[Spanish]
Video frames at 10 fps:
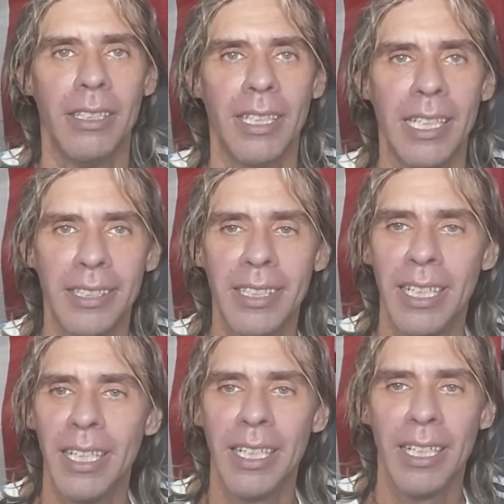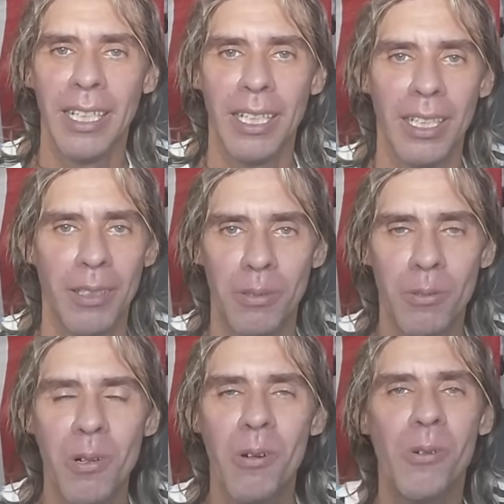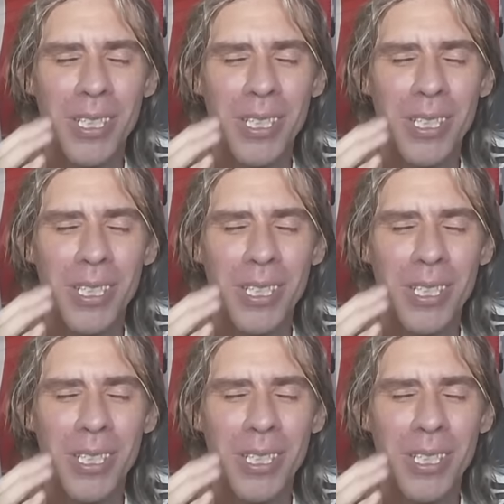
Así que, wow, qué